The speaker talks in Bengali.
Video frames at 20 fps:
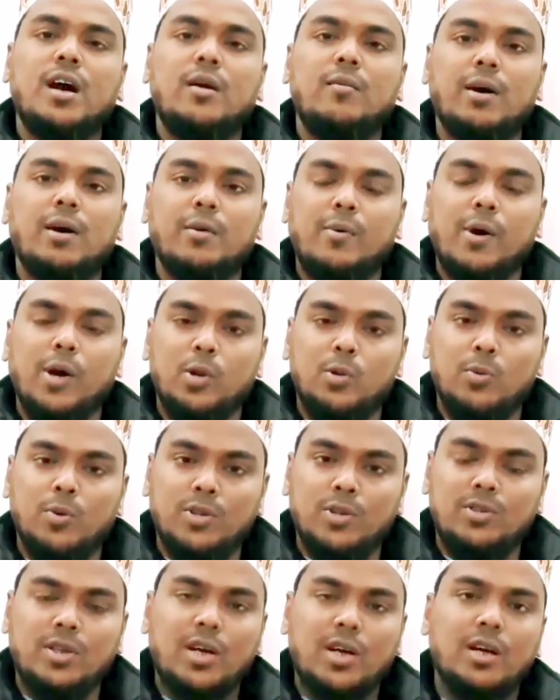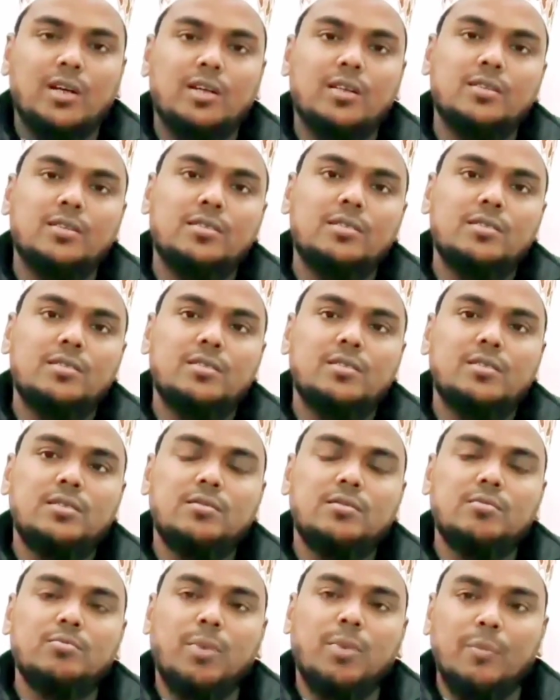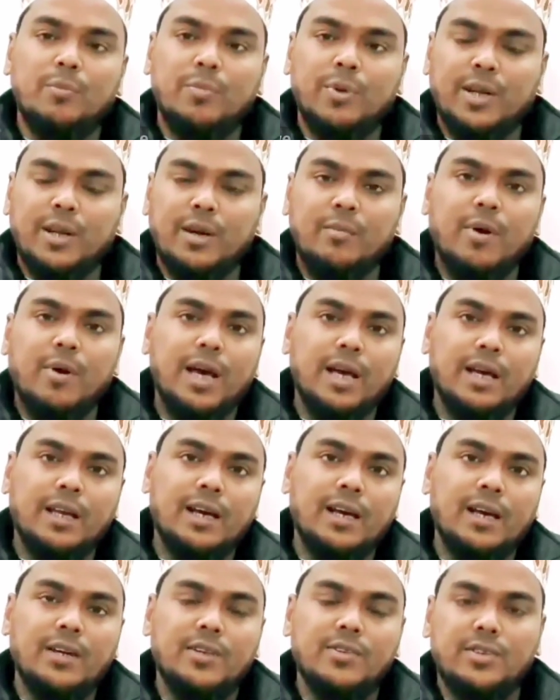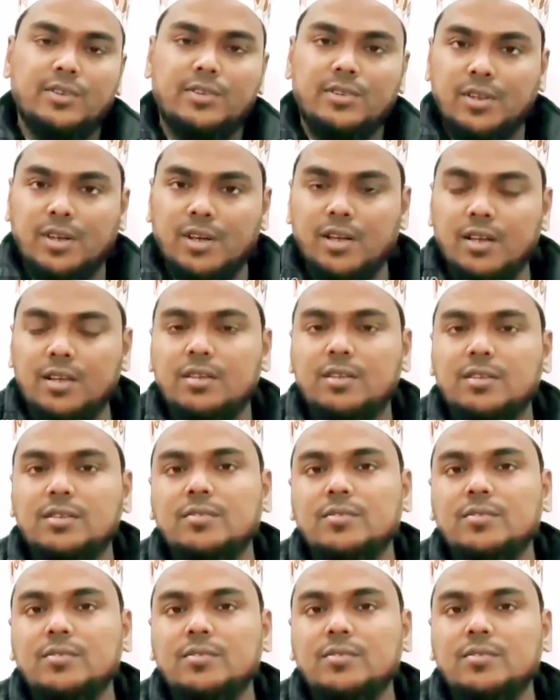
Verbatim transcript: আমার ভালোবাসার বাপেরা ভাইয়েরা এসেছিলেন